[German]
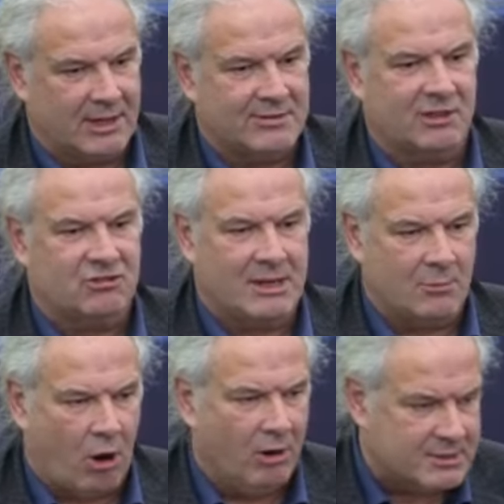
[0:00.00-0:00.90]
und das
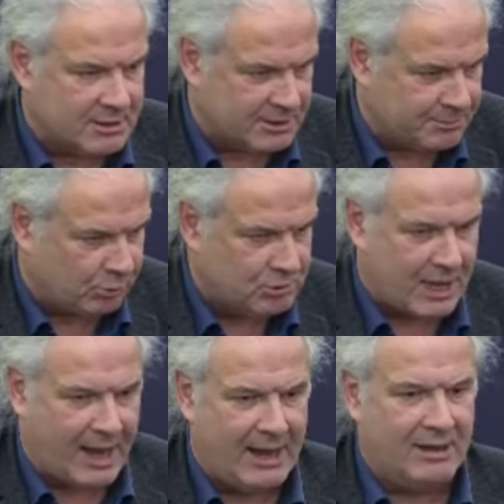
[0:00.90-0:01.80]
Regime äußerst
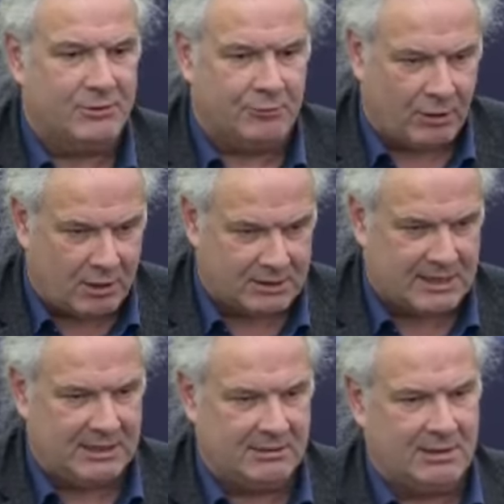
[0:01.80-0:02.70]
brutal sofort
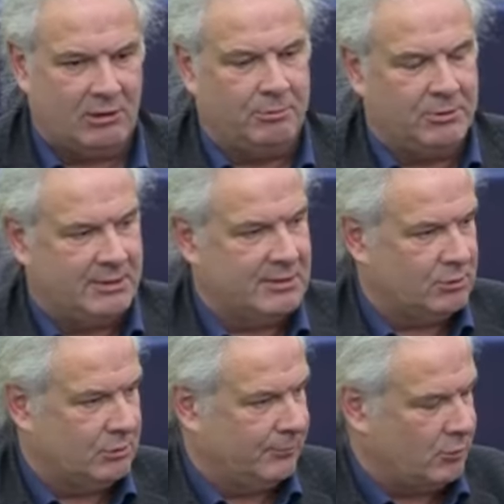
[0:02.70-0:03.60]
gegen die
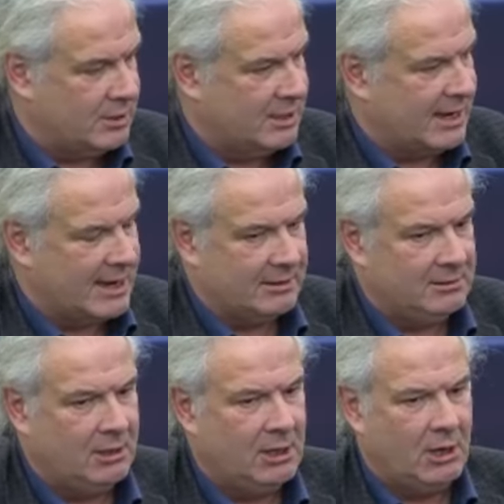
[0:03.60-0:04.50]
Opposition
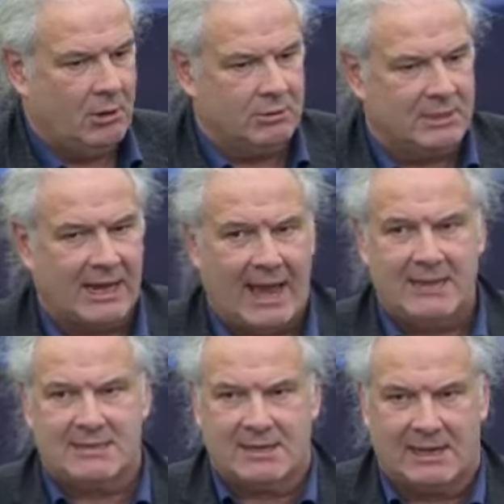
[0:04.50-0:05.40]
vorgegangen. Und
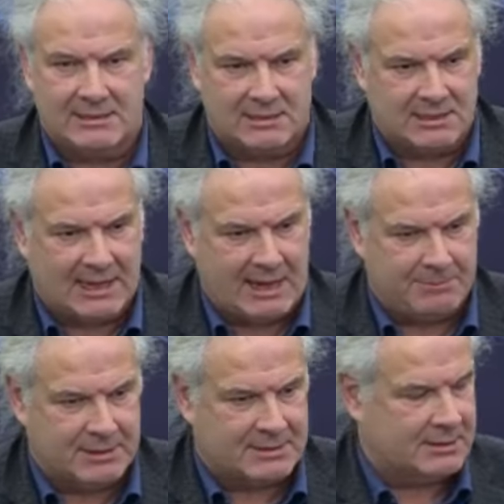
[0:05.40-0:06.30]
gleichzeitig
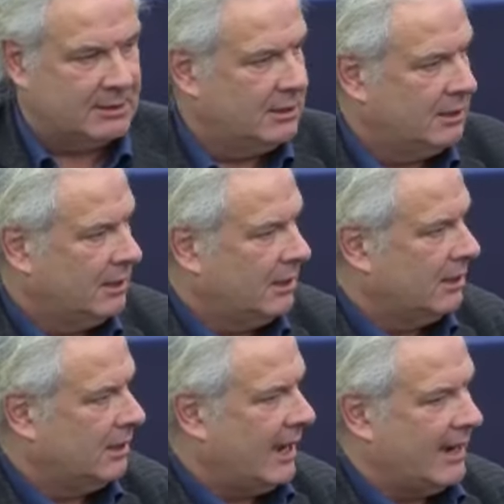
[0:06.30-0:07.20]
gab es
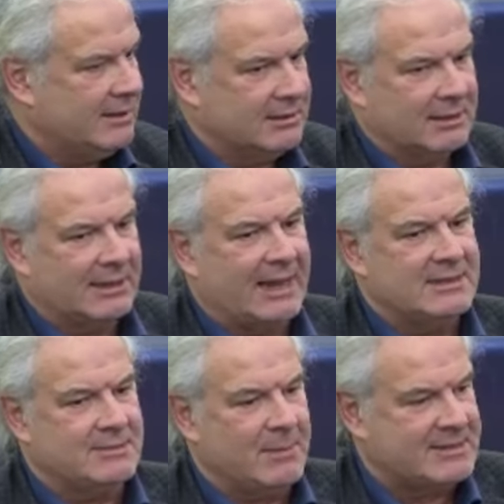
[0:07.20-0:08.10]
eine
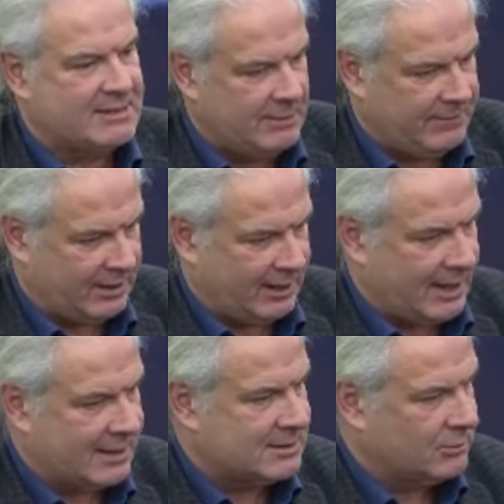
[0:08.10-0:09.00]
ganz massive
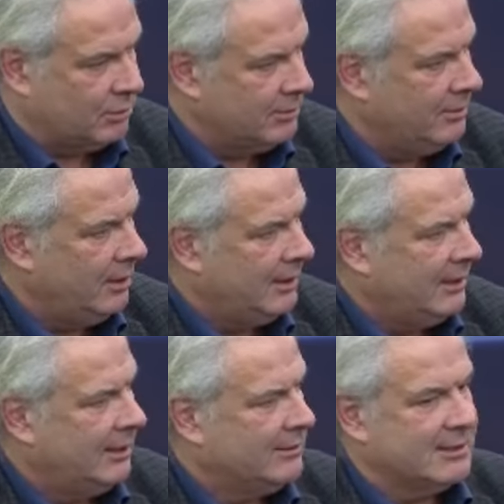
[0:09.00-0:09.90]
Reaktion
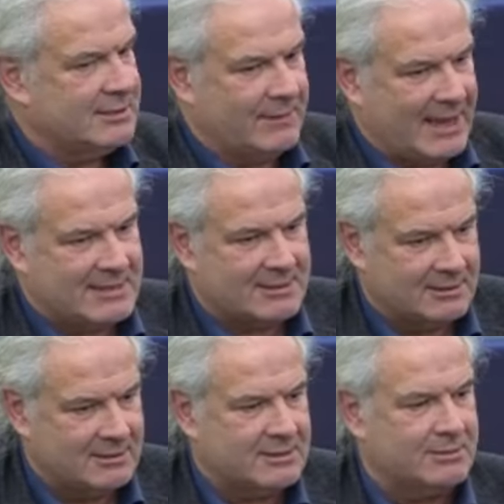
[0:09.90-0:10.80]
des
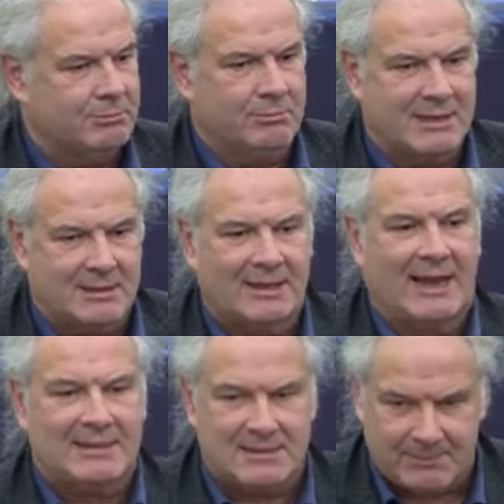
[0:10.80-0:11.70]
Westens mit
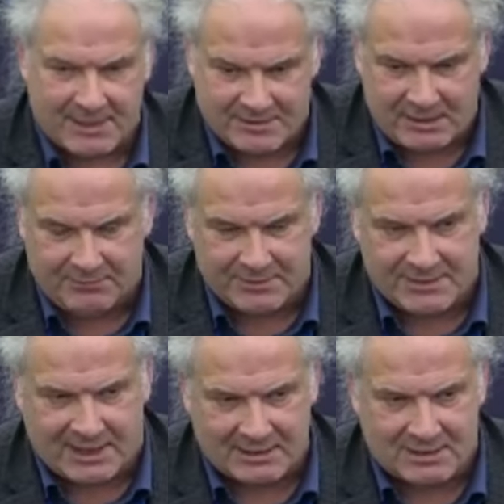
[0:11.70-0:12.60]
ganz massiven
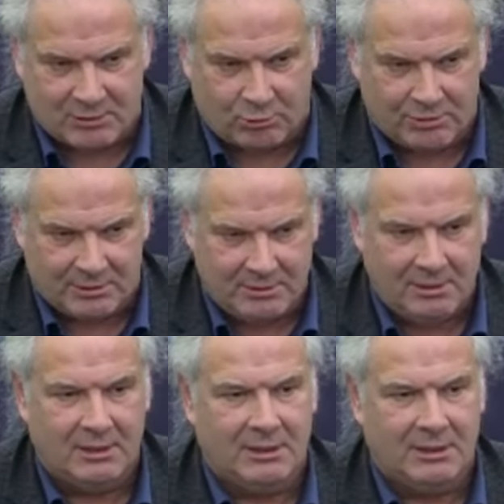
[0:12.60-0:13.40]
Sanktionen